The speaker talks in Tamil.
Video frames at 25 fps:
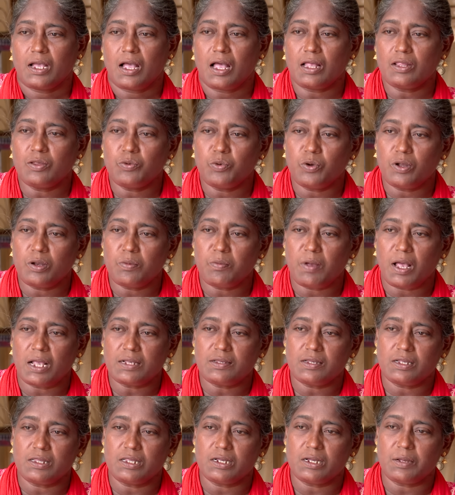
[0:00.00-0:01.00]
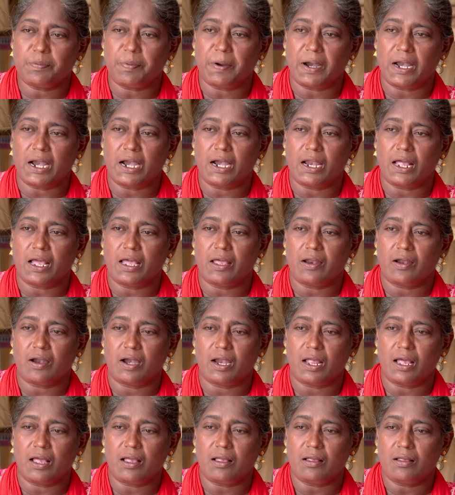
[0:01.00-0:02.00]
அது ஒரு மாதத்துக்கு
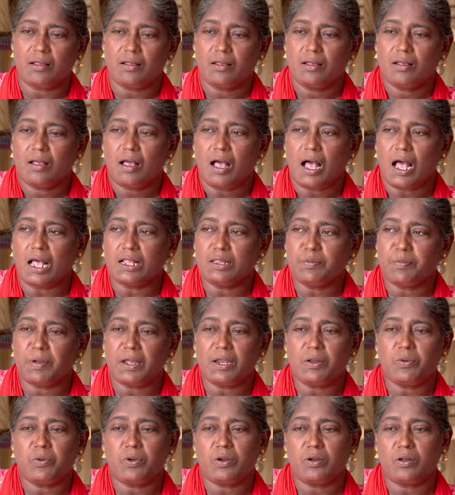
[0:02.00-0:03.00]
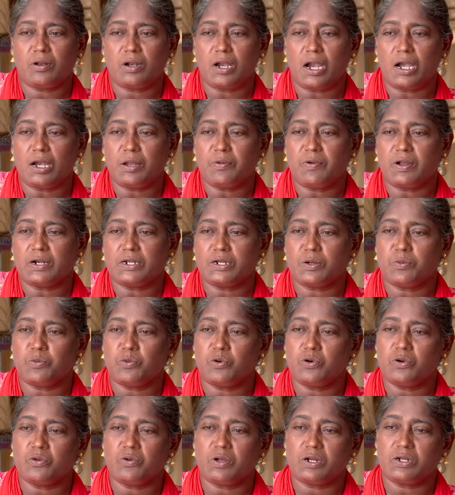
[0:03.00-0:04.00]
பன்னெண்டாயிரம்னா அது மாதிரி ஒரு ரெண்டு வருஷம்
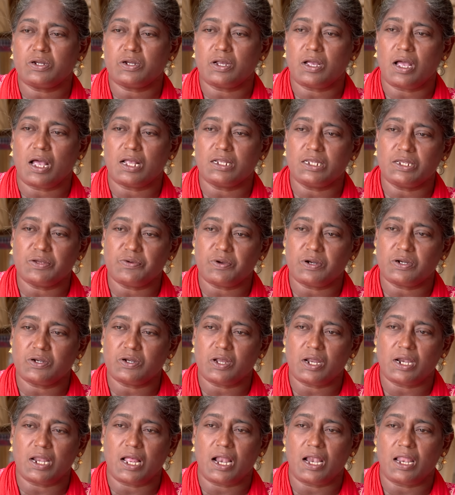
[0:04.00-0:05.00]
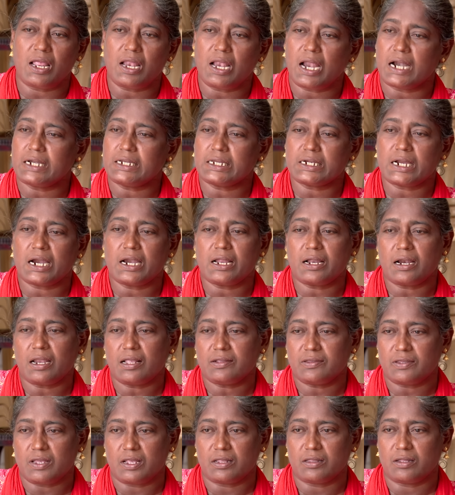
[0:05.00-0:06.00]
மூணு வருஷம் அஞ்சு வருஷம்னாலே
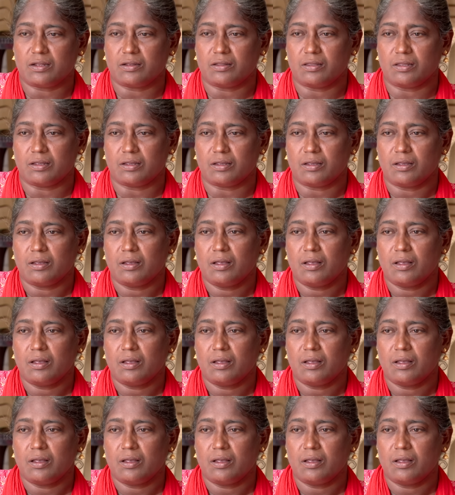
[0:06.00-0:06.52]
லட்சக்கணக்கில் சேர்ந்துடுது